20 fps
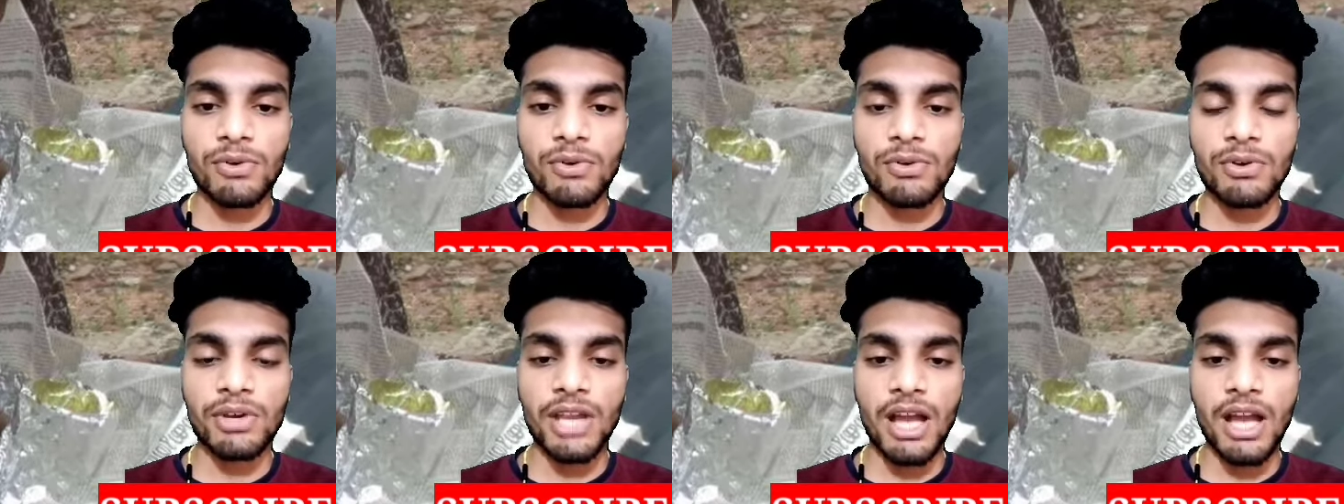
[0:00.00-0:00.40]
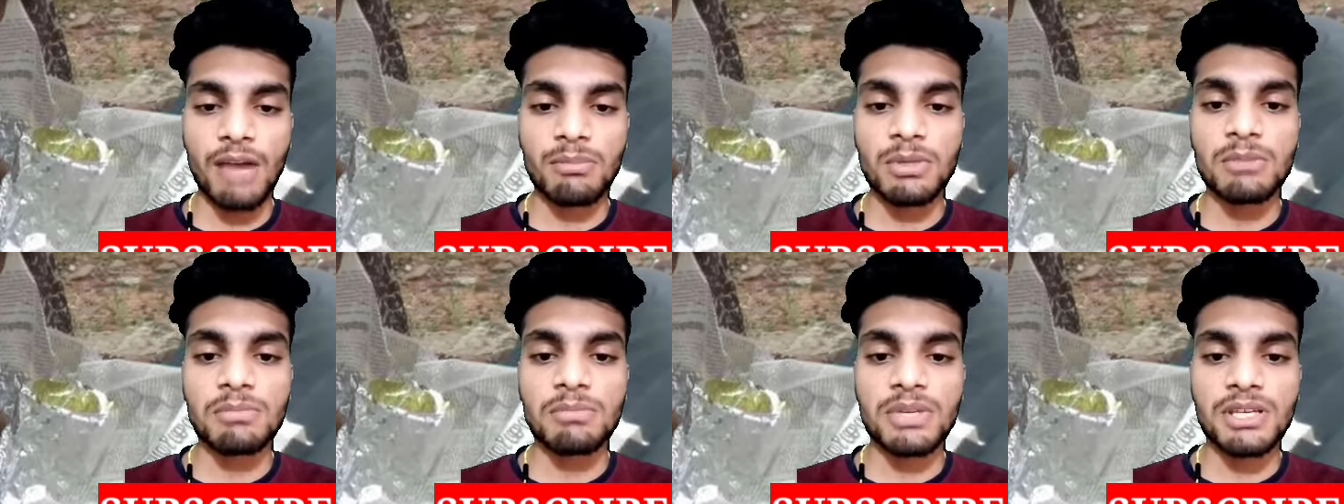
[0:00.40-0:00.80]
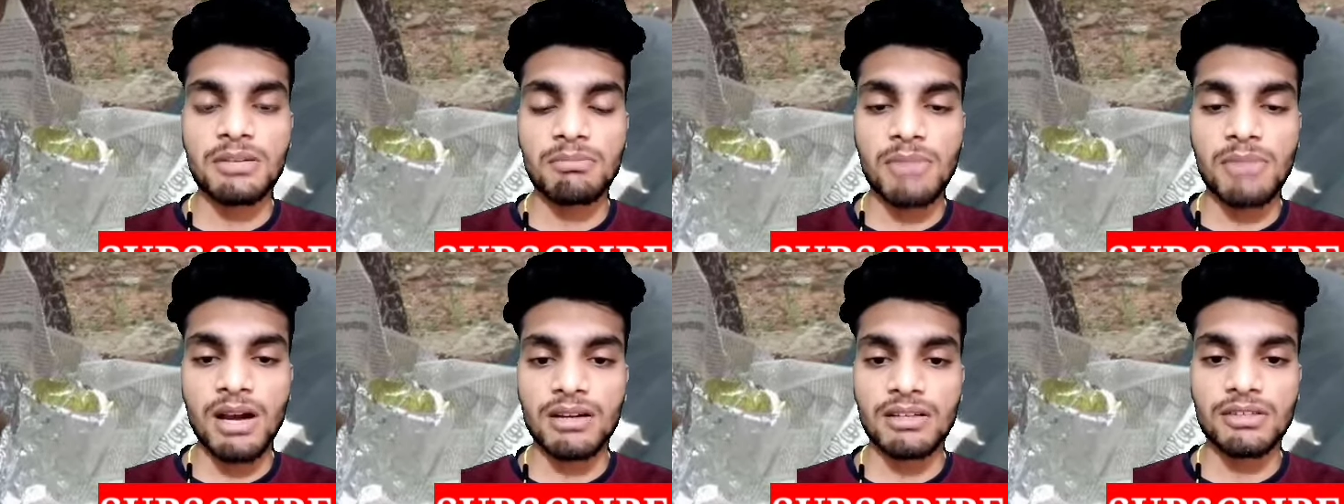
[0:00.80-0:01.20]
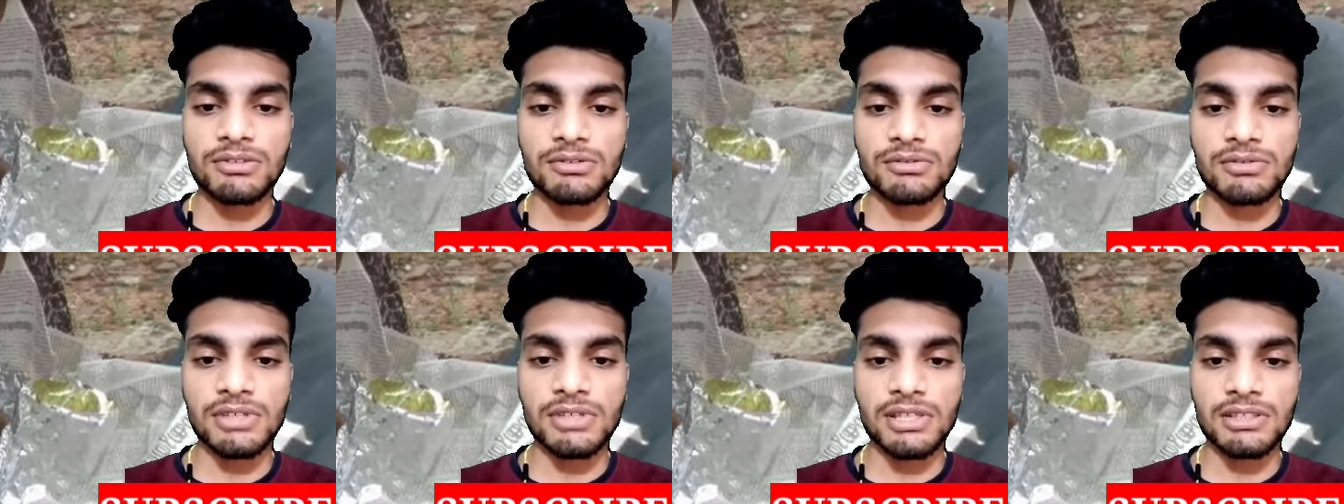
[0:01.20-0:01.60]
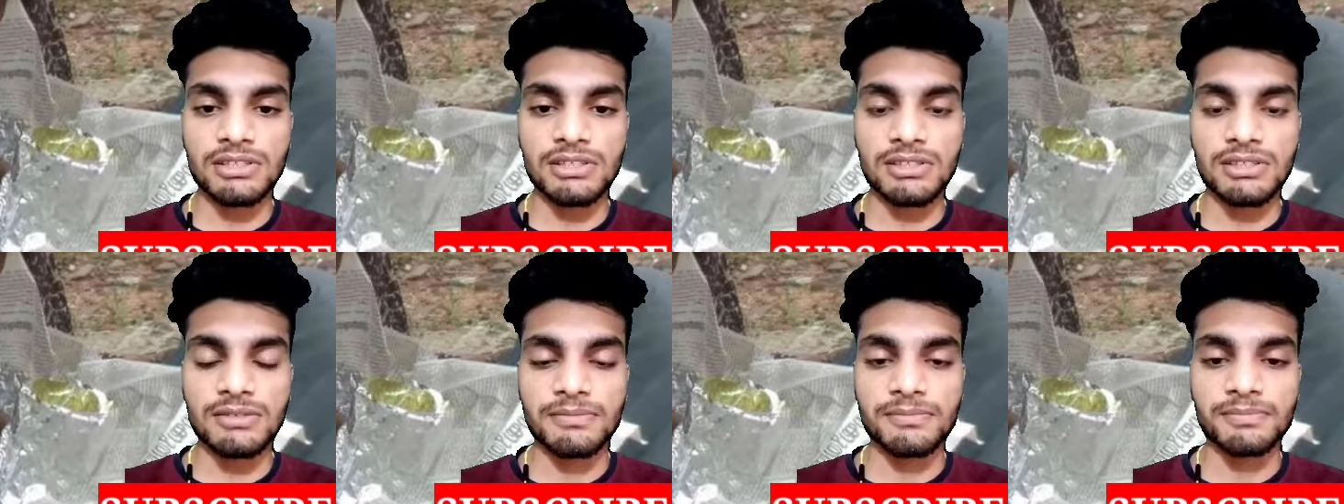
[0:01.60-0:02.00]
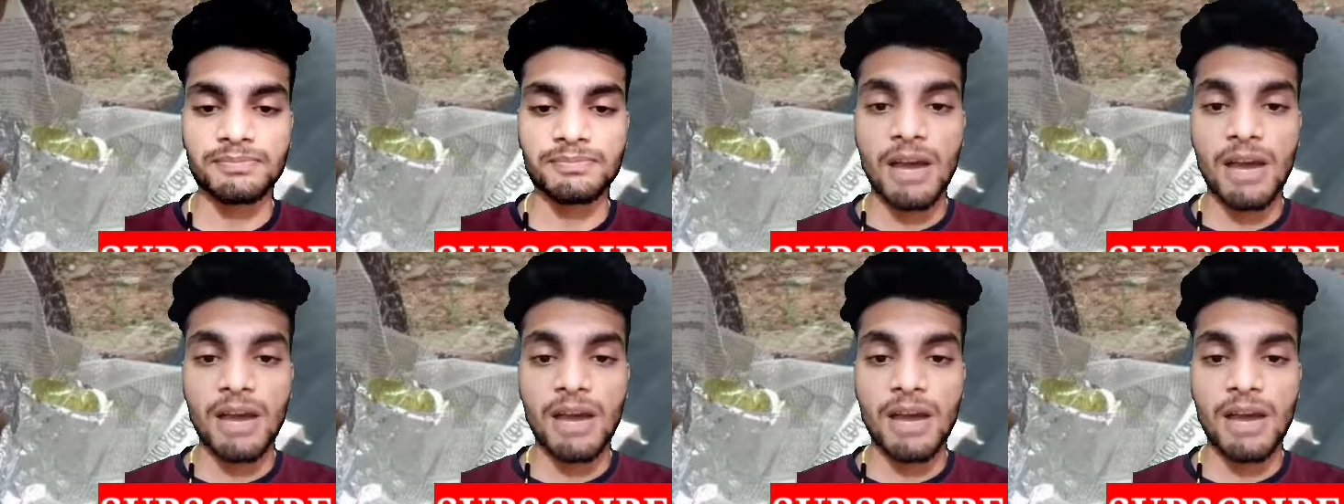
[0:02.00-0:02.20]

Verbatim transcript: वो यहाँ पे भीख मांगना शुरू कर दी